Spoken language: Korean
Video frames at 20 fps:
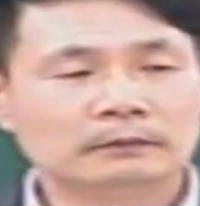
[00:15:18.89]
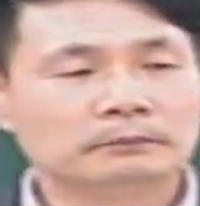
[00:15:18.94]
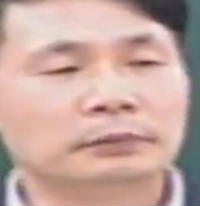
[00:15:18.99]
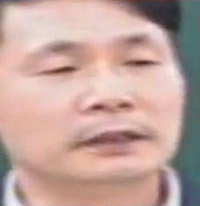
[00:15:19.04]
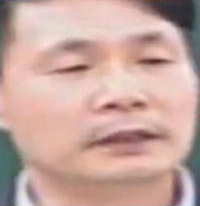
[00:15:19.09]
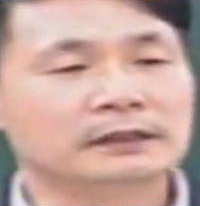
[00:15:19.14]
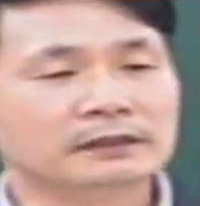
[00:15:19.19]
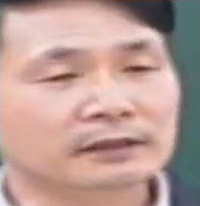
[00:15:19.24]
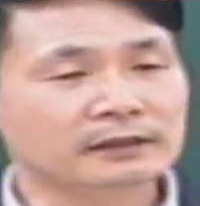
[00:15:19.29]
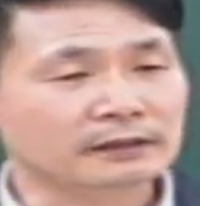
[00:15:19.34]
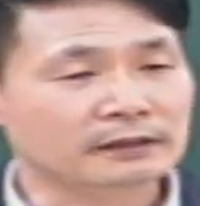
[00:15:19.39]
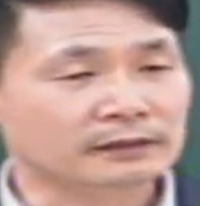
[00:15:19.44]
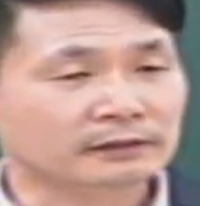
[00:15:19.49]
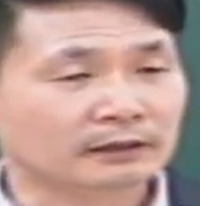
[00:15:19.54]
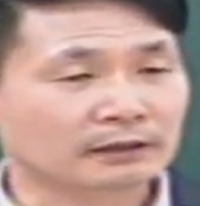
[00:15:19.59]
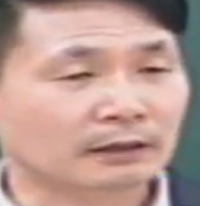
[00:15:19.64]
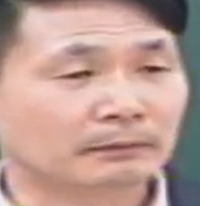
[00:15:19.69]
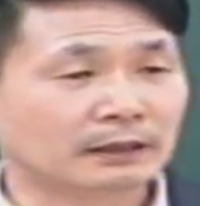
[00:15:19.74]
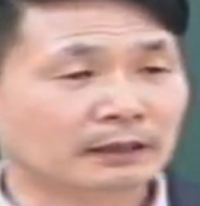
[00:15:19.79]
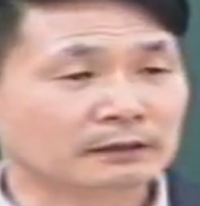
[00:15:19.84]
빛이
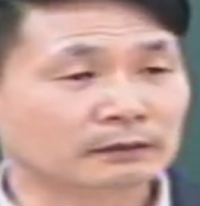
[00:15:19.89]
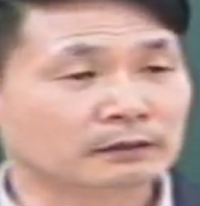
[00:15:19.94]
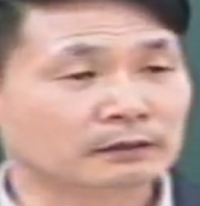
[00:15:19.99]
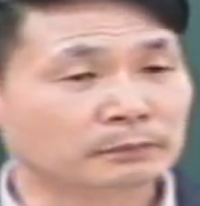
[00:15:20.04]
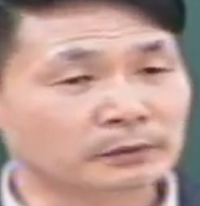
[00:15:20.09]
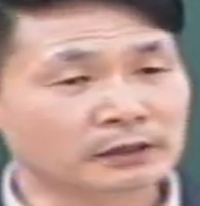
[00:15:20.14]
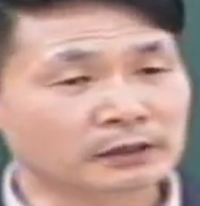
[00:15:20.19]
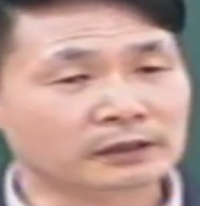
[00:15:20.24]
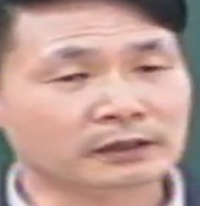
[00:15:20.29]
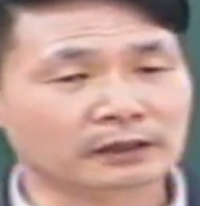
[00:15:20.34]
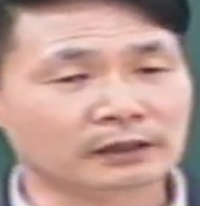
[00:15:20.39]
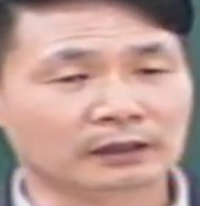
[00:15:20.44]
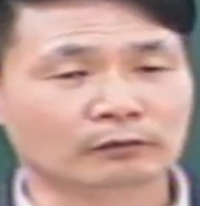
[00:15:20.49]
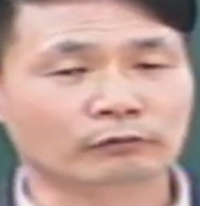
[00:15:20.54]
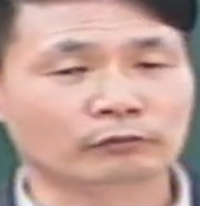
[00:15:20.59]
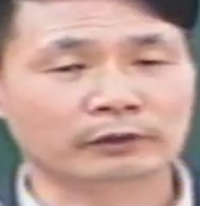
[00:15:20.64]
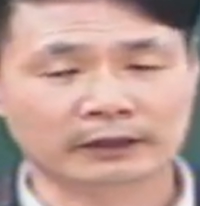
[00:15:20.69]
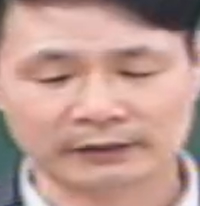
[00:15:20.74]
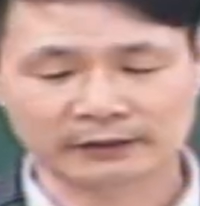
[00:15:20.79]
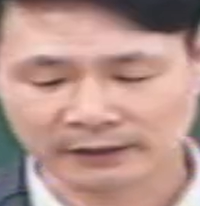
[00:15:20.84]
있으라 말씀, 그 빛이
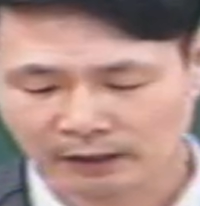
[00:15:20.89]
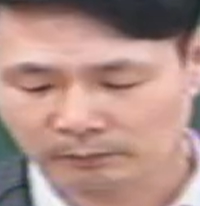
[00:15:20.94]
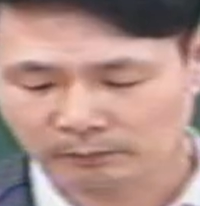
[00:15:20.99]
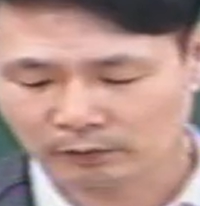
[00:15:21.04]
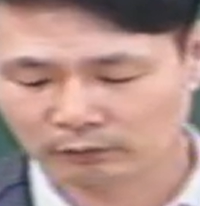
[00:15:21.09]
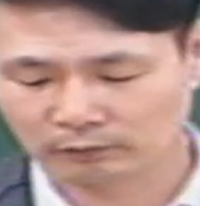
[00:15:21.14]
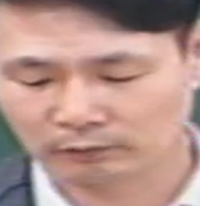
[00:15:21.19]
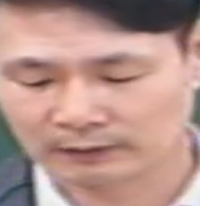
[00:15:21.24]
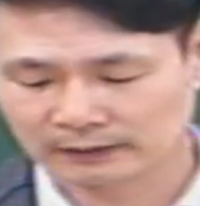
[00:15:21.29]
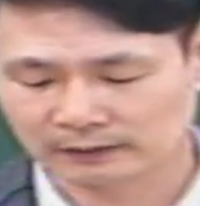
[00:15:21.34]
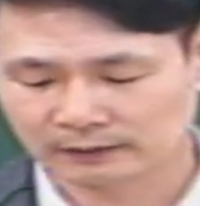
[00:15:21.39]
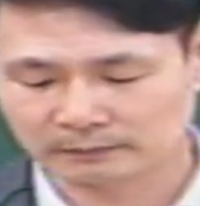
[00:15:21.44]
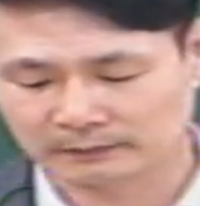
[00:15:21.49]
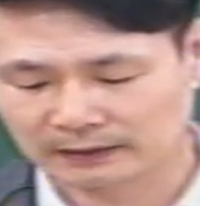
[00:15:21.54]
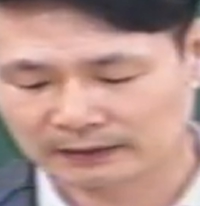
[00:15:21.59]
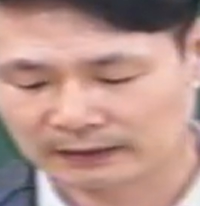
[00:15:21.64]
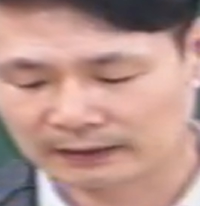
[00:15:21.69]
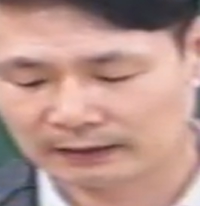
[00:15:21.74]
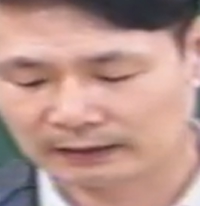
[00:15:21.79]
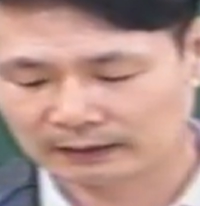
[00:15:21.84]
우리에게 생명으로
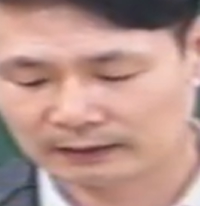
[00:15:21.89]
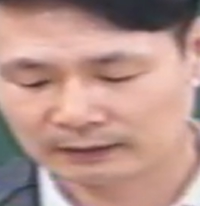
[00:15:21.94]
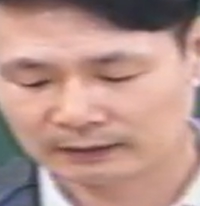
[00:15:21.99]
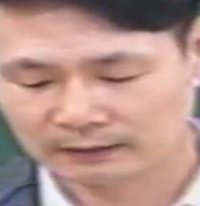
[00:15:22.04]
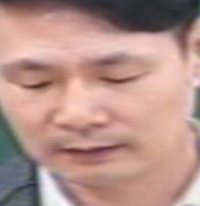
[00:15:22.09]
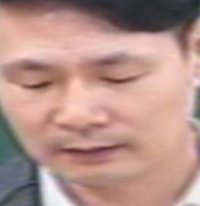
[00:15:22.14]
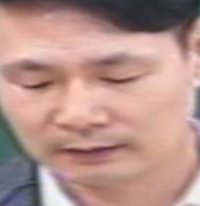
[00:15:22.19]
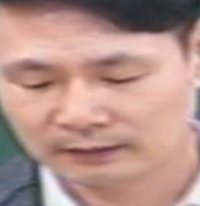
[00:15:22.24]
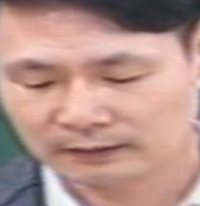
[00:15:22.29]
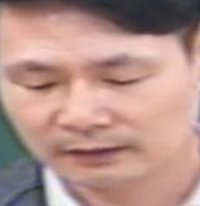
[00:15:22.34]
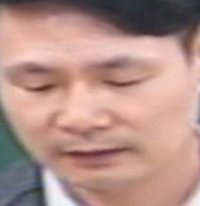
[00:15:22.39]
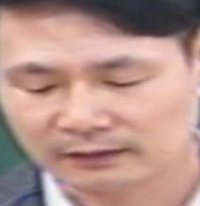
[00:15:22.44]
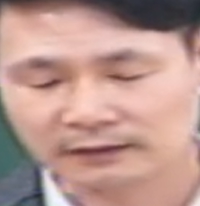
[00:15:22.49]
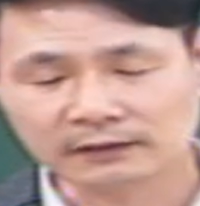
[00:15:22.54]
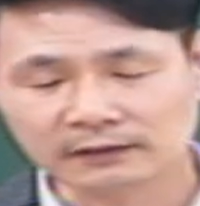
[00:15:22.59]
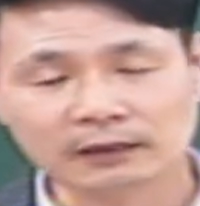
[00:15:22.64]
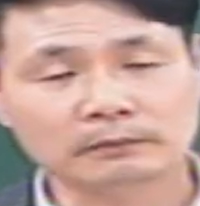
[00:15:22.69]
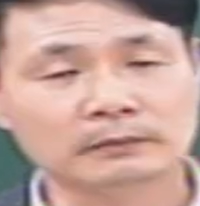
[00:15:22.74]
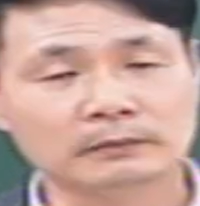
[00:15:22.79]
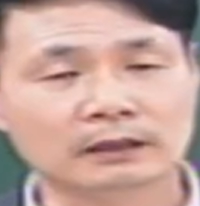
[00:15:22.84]
왔습니다. 이
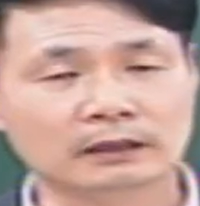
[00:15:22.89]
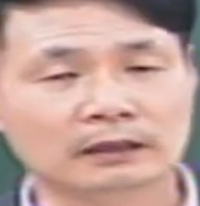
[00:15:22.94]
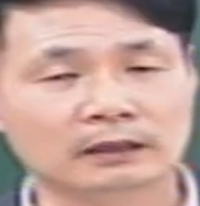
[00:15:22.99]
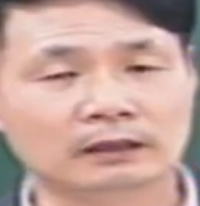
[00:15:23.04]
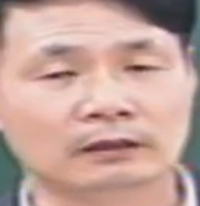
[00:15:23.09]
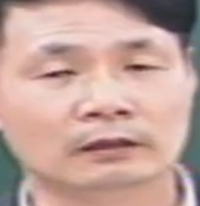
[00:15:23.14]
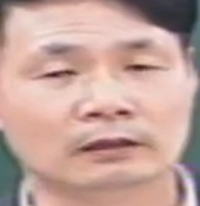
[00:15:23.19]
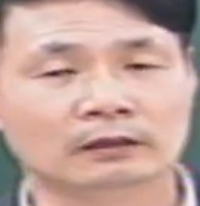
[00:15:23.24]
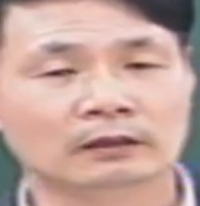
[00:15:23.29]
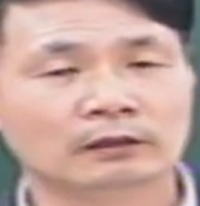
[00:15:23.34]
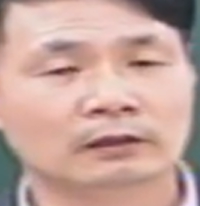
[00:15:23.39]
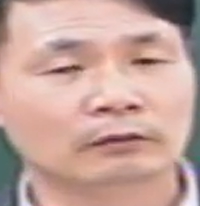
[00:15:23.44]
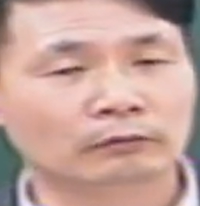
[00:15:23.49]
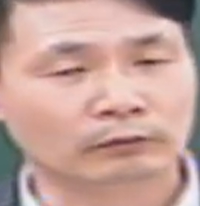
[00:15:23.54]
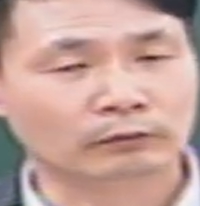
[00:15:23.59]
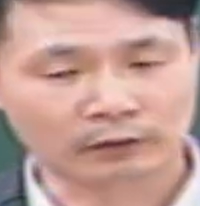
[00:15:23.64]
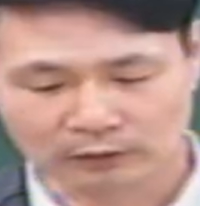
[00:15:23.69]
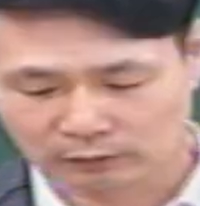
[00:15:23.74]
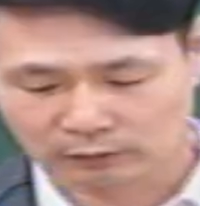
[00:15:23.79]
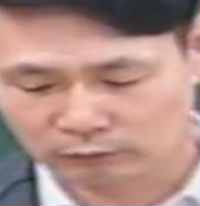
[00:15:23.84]
생명이
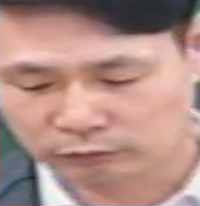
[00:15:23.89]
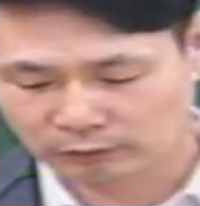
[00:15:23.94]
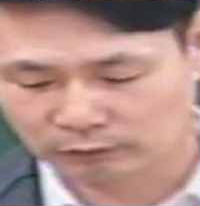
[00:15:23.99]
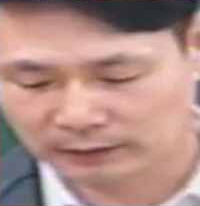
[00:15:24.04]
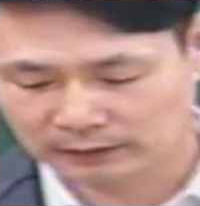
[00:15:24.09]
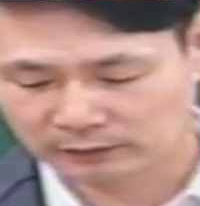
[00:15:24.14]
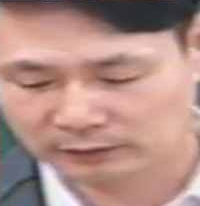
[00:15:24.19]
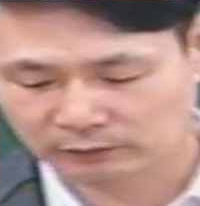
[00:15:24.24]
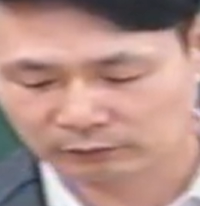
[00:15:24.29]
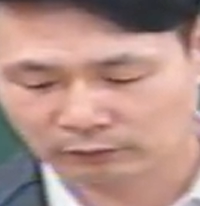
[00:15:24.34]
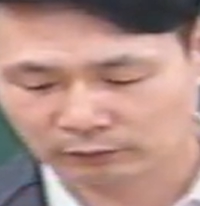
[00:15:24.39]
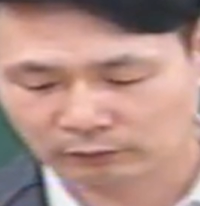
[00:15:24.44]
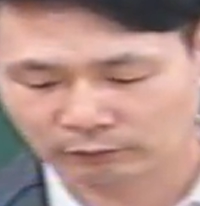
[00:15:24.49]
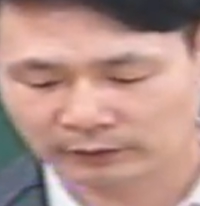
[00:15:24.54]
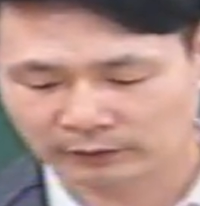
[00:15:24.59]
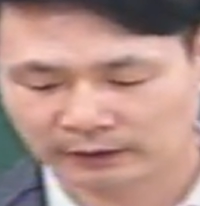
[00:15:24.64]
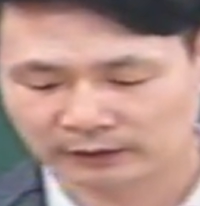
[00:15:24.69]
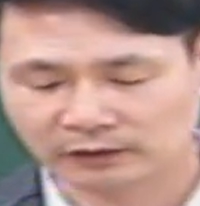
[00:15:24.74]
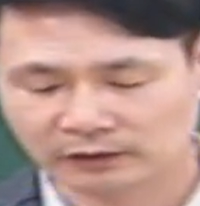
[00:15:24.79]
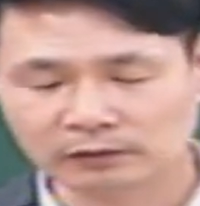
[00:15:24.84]
우리를 구원하시고
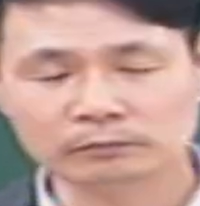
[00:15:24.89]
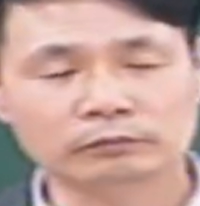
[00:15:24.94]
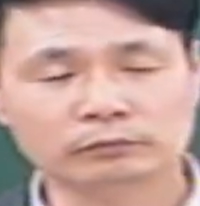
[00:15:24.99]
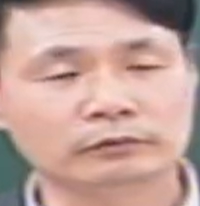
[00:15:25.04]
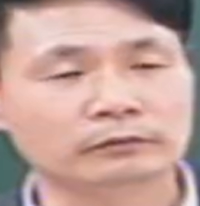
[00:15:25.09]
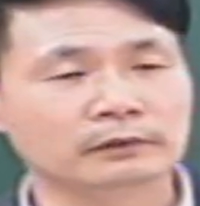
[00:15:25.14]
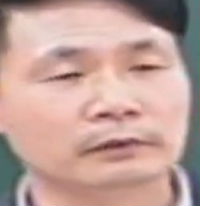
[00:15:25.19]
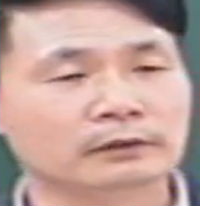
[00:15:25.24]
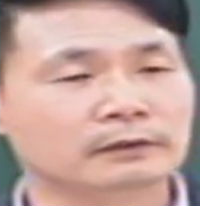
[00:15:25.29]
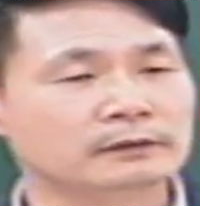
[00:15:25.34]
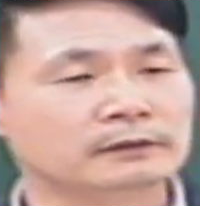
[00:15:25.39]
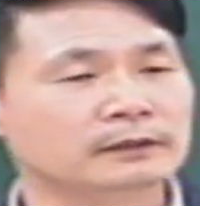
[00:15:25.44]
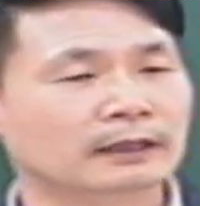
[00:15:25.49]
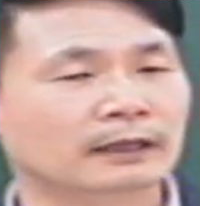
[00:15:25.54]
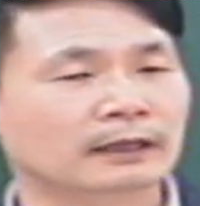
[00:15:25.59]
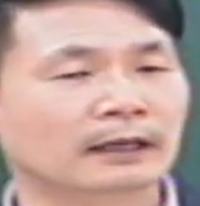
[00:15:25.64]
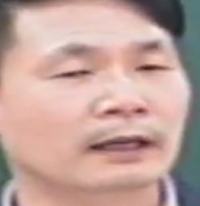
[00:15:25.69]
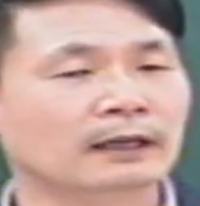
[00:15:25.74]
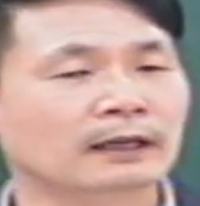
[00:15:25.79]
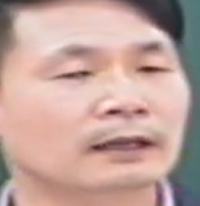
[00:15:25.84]
우리에게 신분
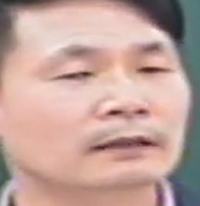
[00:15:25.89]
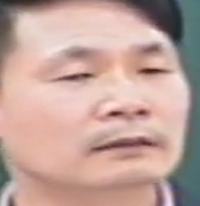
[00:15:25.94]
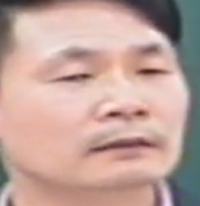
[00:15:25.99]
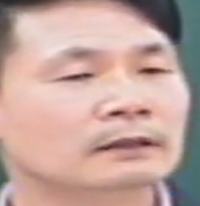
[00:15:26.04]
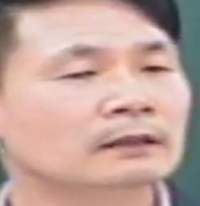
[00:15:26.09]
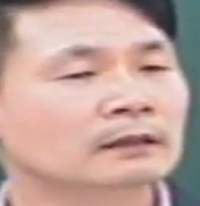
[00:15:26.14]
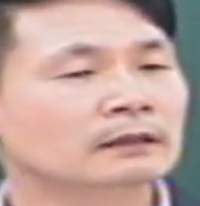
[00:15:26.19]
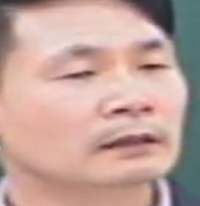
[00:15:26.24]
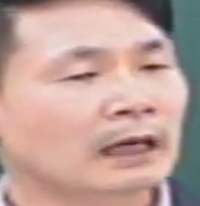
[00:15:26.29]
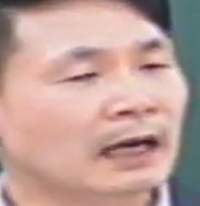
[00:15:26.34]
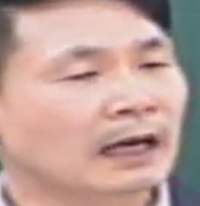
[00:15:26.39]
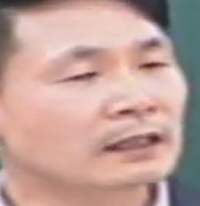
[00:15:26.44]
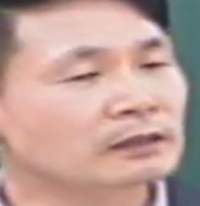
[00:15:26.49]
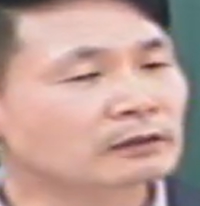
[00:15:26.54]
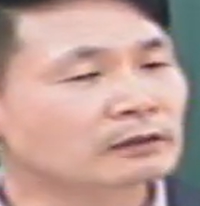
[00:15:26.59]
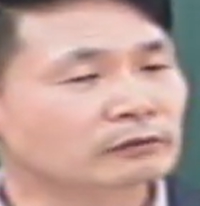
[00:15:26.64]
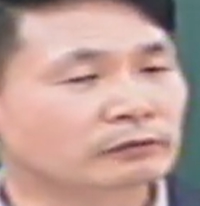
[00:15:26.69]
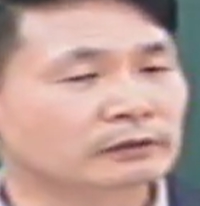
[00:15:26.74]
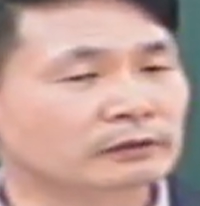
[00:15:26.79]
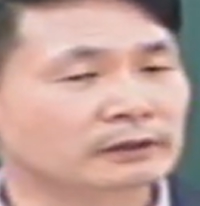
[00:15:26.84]
건세
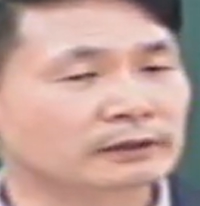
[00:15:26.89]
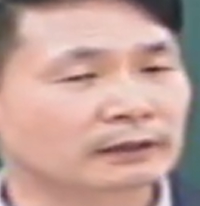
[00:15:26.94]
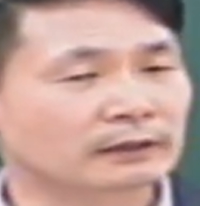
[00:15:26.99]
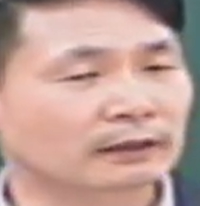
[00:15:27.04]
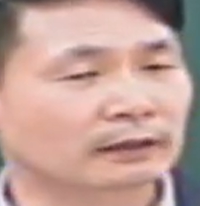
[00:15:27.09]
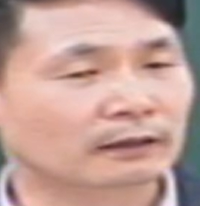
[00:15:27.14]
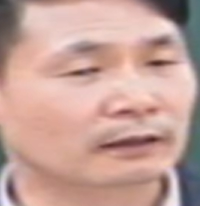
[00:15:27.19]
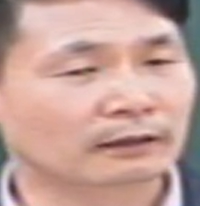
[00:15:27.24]
확신을 주셨어요.